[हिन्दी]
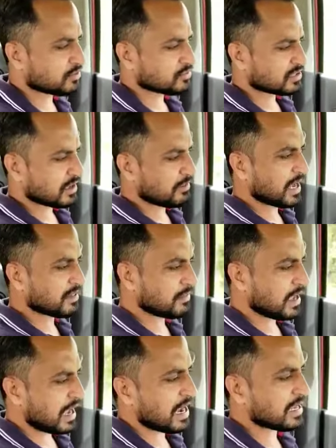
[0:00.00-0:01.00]
उसके बाद
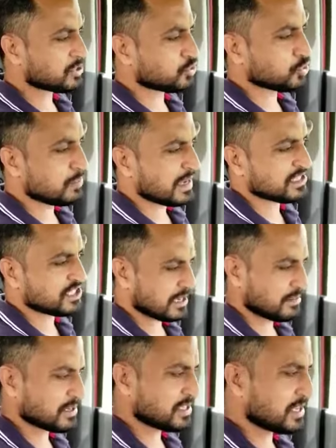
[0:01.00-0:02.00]
मैं आज सुबह छः
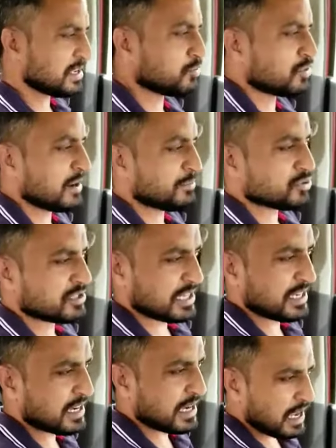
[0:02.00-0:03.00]
बजे उदयपुर से
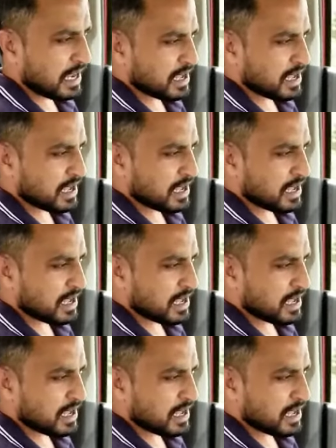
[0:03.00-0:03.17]
निकला